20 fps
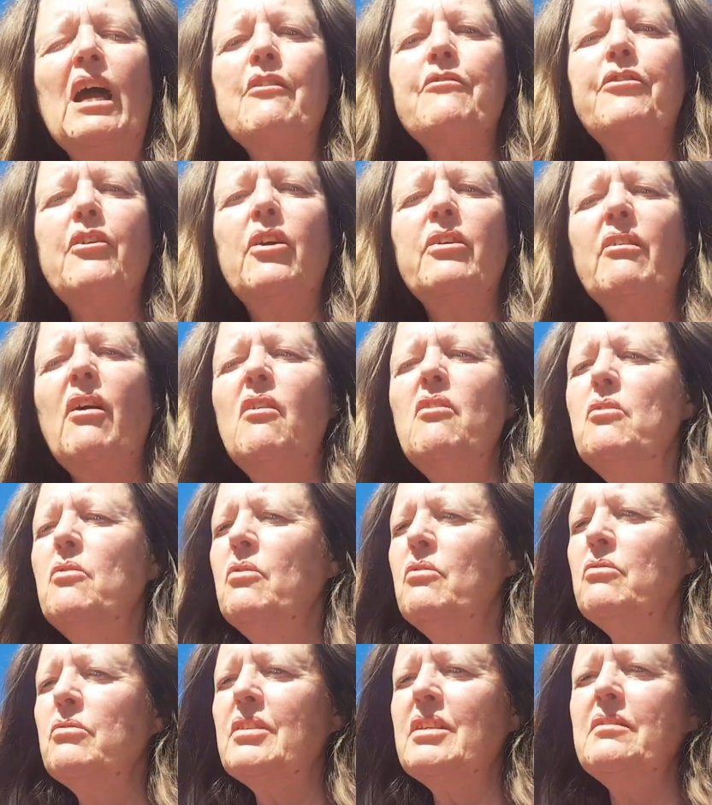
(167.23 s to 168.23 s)
von,
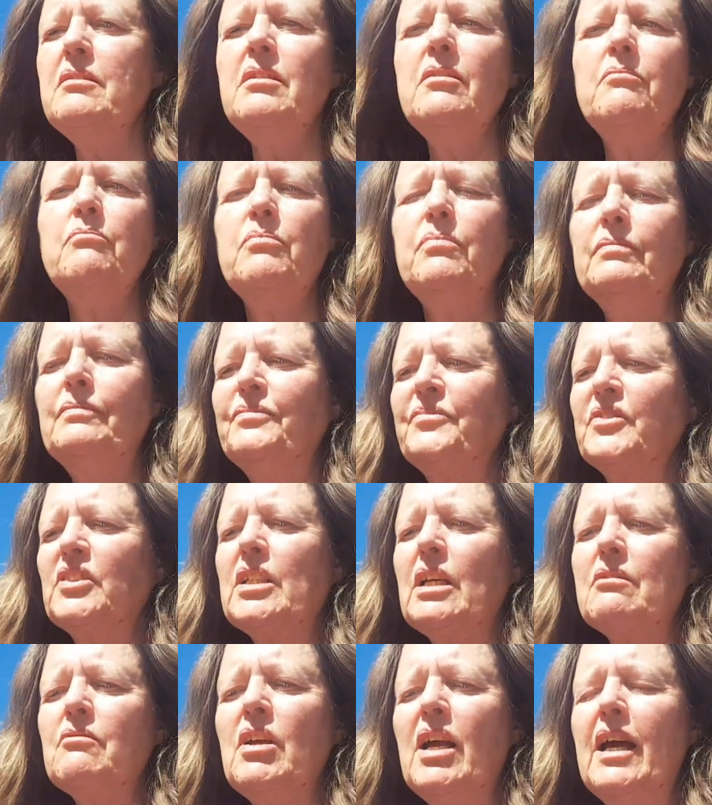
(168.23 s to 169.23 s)
oh, die,
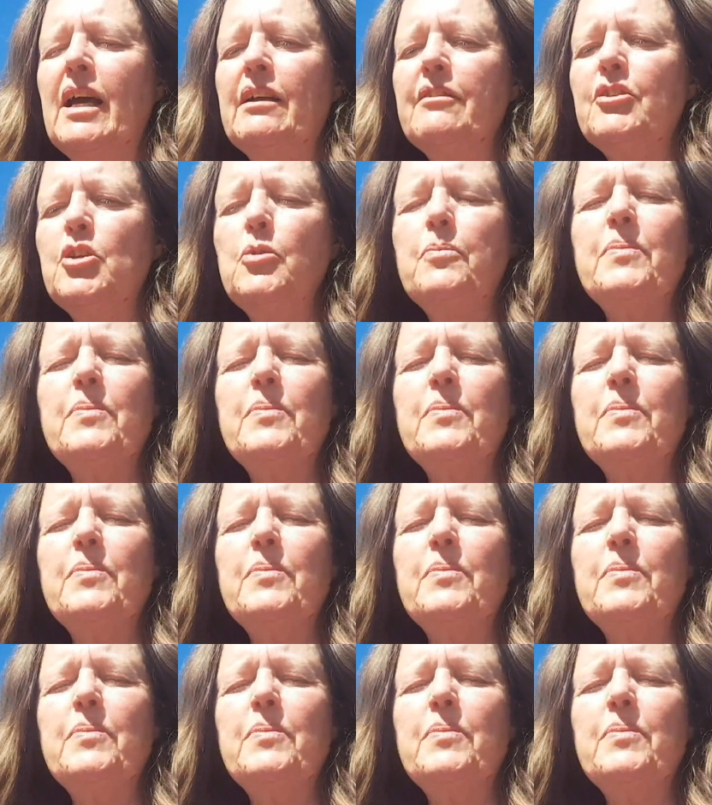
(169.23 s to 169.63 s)
die